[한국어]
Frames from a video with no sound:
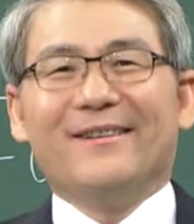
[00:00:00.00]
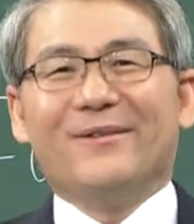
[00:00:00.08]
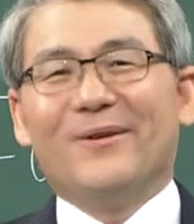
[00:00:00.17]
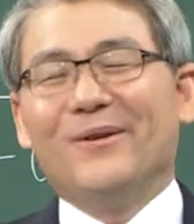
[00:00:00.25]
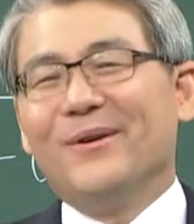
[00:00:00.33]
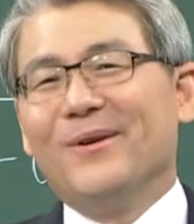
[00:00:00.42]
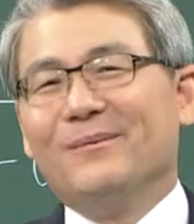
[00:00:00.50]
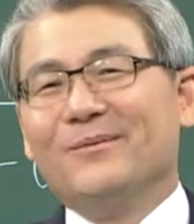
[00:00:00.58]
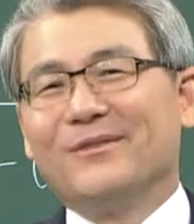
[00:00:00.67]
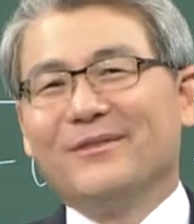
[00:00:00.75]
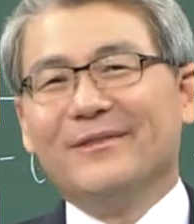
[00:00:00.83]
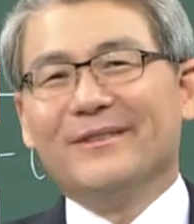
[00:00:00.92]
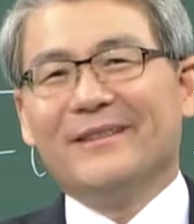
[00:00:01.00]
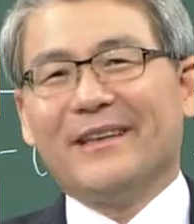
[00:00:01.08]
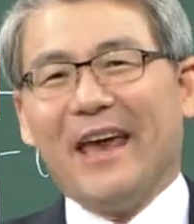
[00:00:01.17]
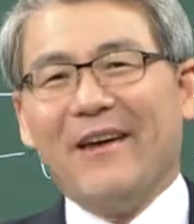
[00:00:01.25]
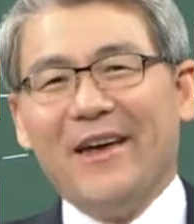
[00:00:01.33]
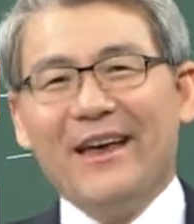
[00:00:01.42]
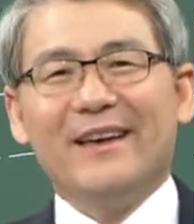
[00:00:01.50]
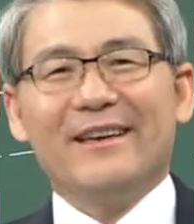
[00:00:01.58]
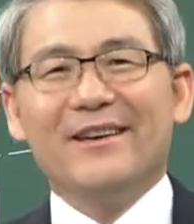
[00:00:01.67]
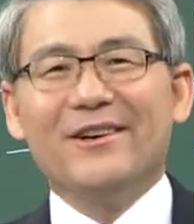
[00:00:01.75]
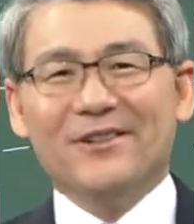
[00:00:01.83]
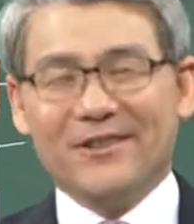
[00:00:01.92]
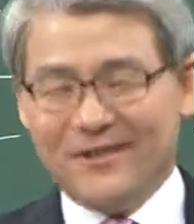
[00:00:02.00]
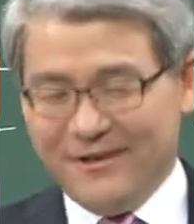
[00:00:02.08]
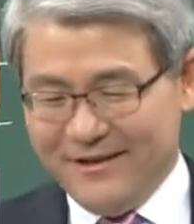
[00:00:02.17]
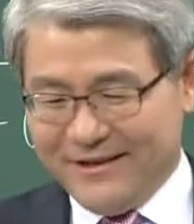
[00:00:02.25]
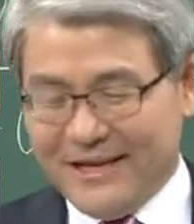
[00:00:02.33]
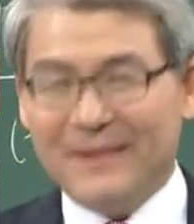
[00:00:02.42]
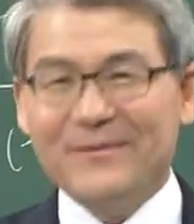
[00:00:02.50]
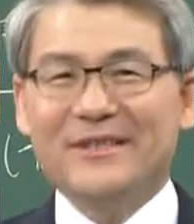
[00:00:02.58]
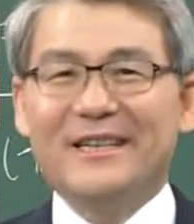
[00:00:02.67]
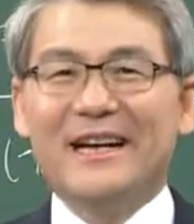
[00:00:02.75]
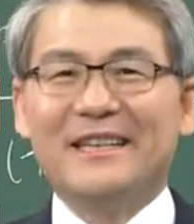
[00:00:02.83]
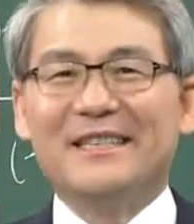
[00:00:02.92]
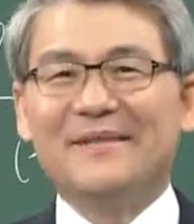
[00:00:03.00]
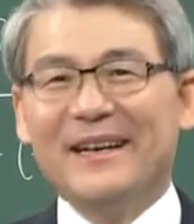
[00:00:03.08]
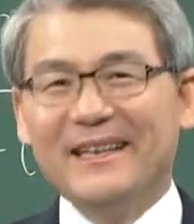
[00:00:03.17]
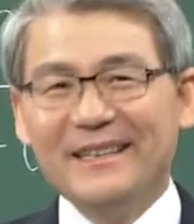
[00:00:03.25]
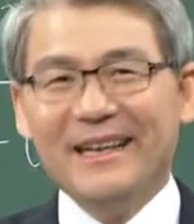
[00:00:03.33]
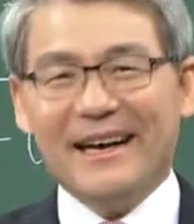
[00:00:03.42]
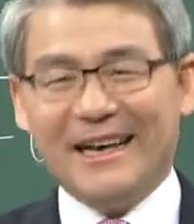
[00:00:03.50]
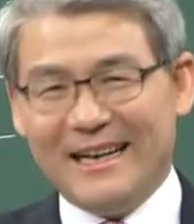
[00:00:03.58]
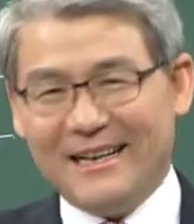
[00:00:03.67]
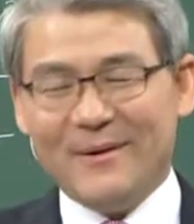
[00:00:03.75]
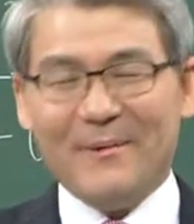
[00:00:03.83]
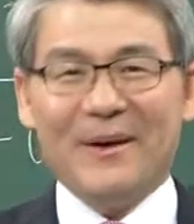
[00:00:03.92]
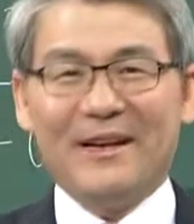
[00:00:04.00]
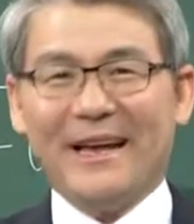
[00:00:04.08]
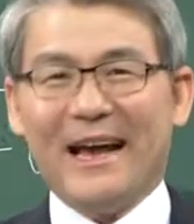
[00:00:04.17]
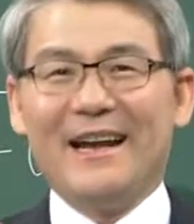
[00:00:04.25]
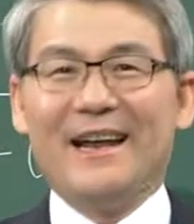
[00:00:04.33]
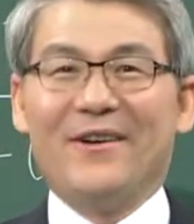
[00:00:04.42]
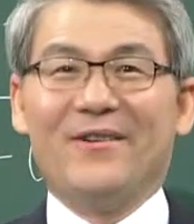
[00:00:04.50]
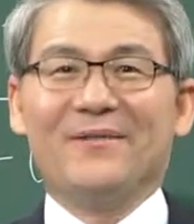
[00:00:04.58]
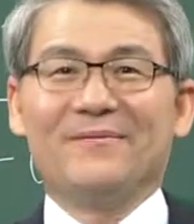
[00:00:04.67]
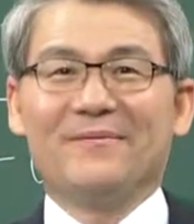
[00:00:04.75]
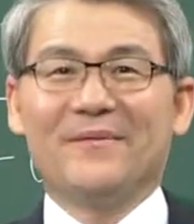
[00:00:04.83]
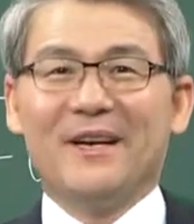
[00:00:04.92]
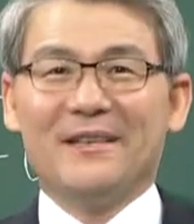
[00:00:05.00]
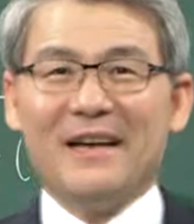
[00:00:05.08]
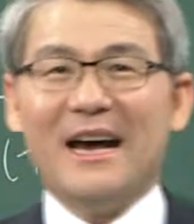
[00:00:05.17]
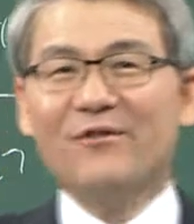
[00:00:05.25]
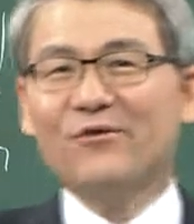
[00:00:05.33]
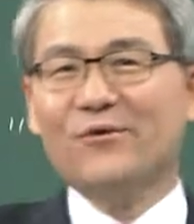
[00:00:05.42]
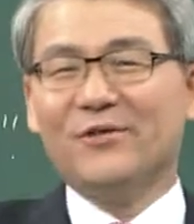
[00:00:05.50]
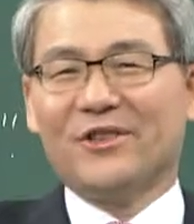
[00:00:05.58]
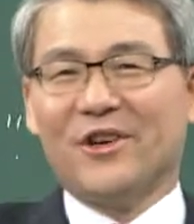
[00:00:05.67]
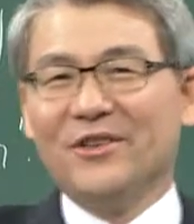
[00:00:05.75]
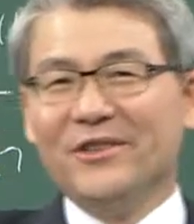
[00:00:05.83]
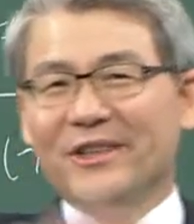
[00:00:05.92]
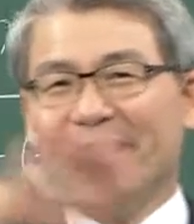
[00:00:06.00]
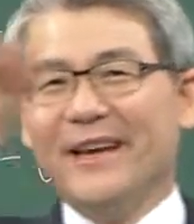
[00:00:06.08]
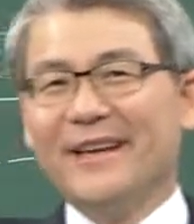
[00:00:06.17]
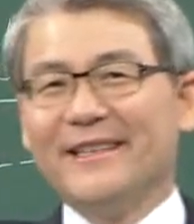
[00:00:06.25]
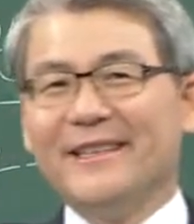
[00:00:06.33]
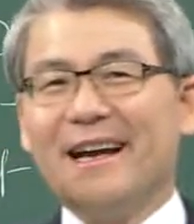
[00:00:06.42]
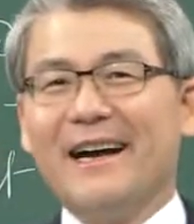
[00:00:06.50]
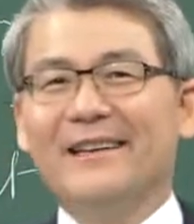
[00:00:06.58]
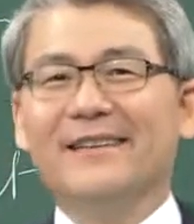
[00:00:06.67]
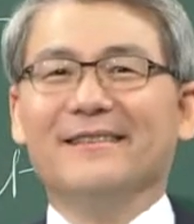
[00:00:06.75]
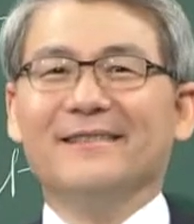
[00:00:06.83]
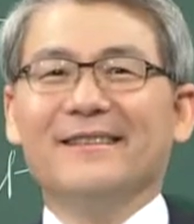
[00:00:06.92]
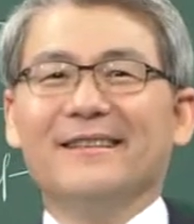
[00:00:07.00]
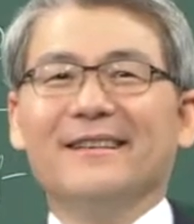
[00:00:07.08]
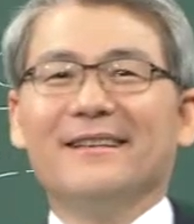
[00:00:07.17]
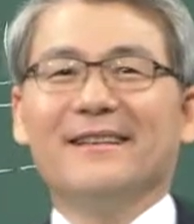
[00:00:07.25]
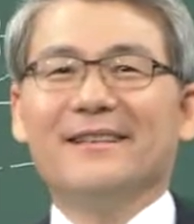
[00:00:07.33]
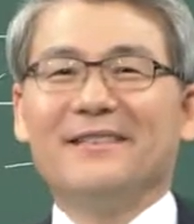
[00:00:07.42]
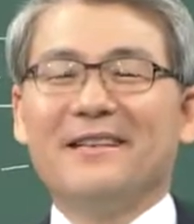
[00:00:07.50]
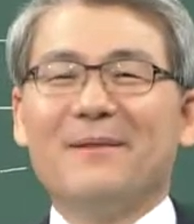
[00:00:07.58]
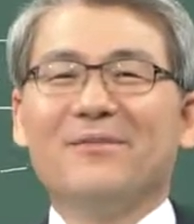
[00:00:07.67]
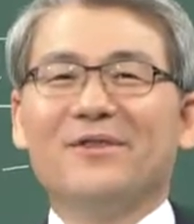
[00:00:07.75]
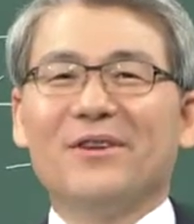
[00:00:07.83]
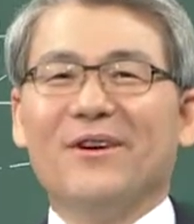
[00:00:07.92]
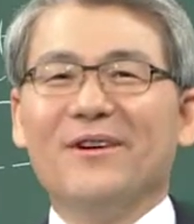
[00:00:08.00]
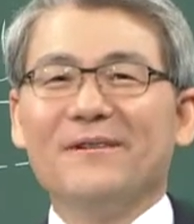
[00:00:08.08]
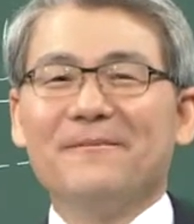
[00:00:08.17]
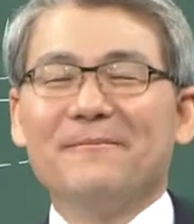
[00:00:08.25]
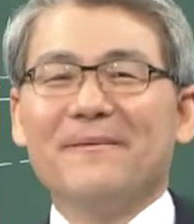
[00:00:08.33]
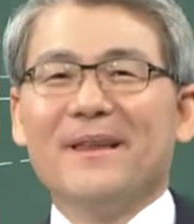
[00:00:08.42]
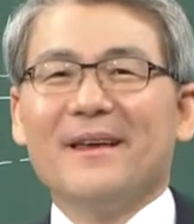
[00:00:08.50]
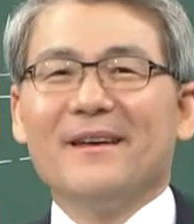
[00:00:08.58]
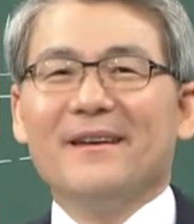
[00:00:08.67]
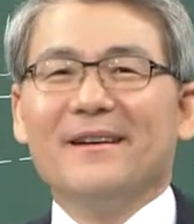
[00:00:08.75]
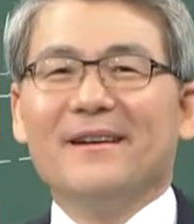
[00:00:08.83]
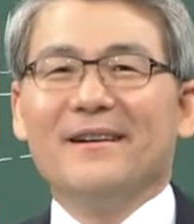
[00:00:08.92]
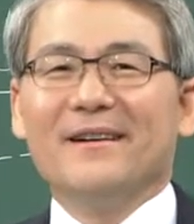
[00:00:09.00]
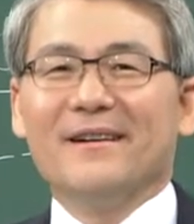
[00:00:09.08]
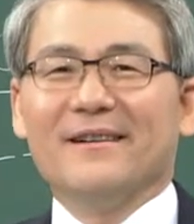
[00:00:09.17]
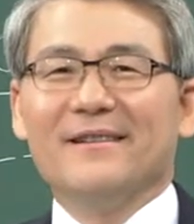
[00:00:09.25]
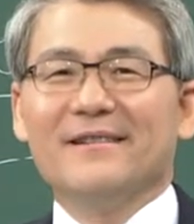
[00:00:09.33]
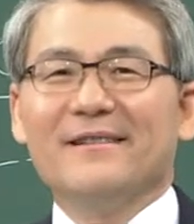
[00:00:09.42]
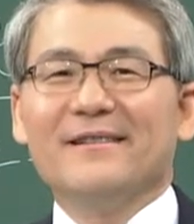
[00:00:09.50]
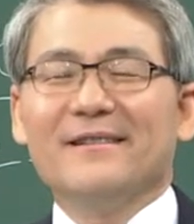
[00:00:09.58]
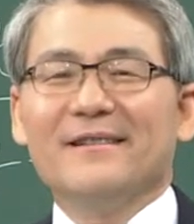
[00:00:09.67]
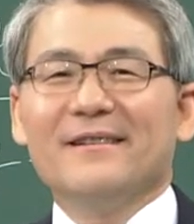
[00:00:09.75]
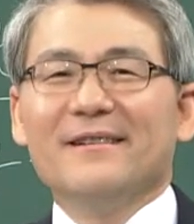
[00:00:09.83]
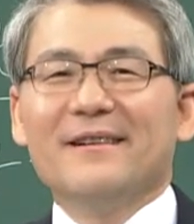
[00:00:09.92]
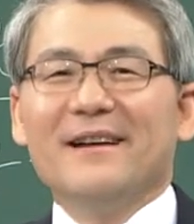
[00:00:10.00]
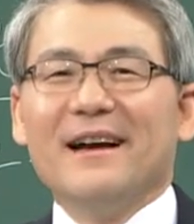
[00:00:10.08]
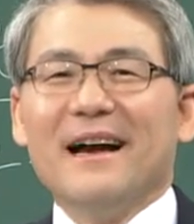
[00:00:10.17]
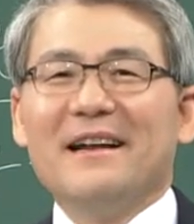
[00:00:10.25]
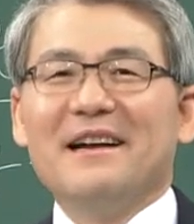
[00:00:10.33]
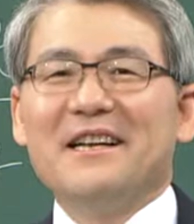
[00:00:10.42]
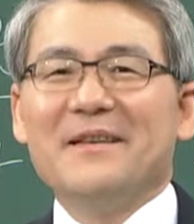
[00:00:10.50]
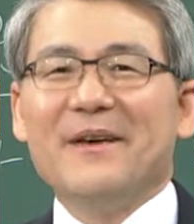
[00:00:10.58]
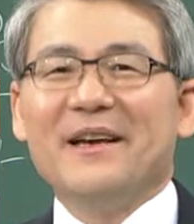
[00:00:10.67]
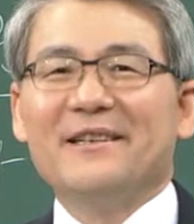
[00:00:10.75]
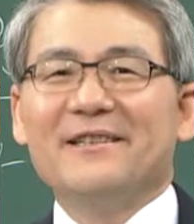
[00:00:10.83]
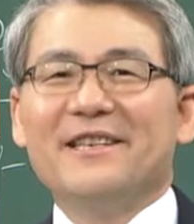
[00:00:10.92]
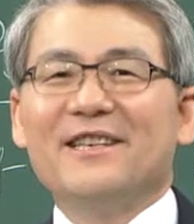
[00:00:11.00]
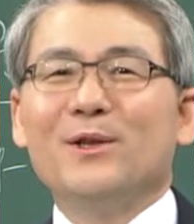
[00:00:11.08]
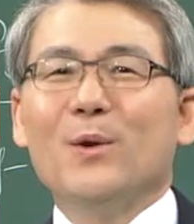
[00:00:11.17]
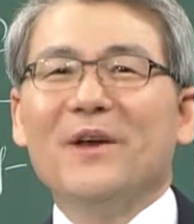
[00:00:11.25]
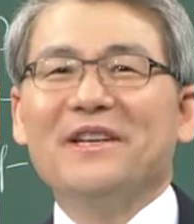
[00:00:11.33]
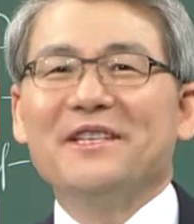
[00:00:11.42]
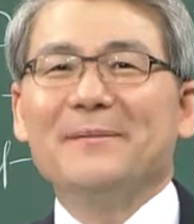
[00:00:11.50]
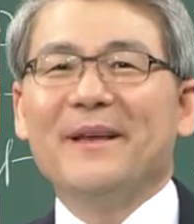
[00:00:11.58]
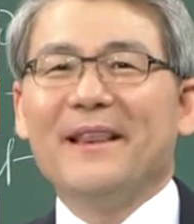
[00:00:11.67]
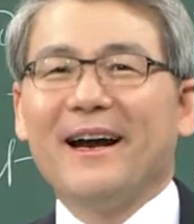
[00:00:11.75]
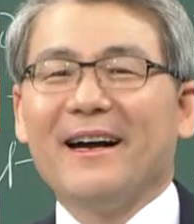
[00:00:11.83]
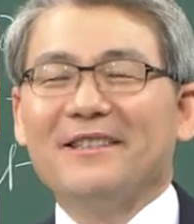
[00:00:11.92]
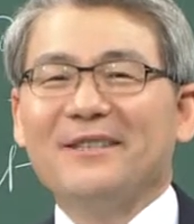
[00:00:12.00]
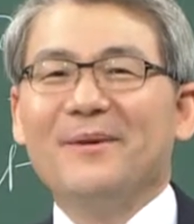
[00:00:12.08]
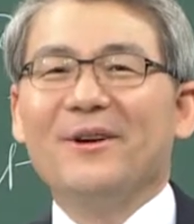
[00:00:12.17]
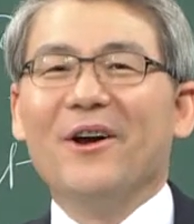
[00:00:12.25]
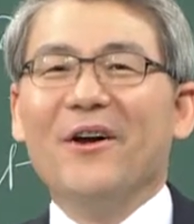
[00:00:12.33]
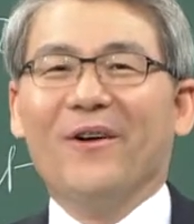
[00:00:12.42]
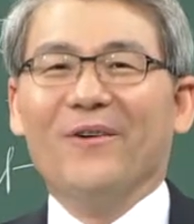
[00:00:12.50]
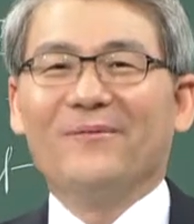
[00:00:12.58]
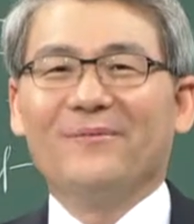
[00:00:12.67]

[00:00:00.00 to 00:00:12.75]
또 무슨 계획 이것을 짧은 시간이지만 하나님 앞에 이렇게 아래요. 그래서 하루 전체 시간을 시작부터 어, 그 하나님의 그 기도의 집에다가 집어넣어요.